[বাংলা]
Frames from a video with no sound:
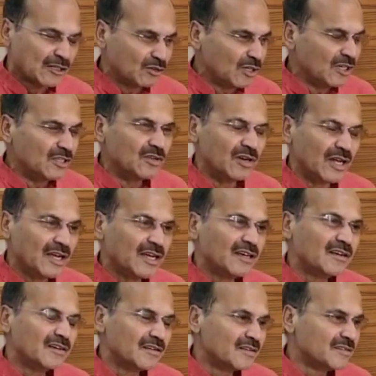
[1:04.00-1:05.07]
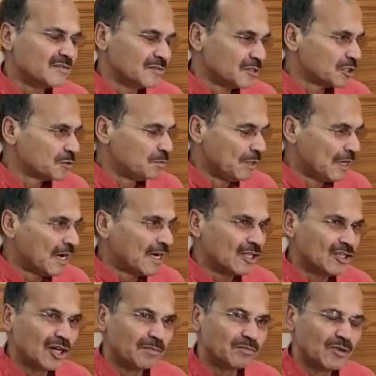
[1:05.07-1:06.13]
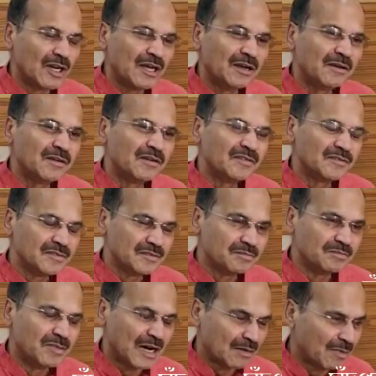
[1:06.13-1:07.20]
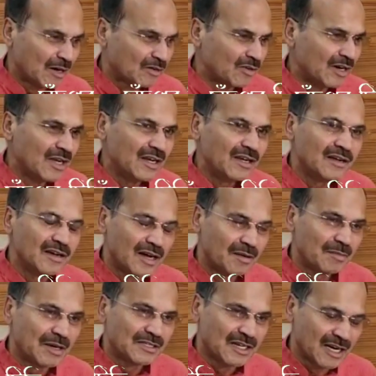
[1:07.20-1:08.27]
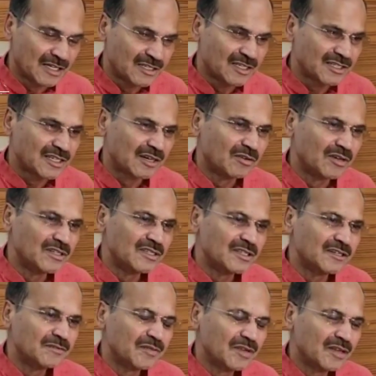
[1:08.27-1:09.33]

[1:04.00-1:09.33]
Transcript: এতদিন ধরে স্পিকারের দপ্তরে বারবার করে আমরা জানার চেষ্টা করেছি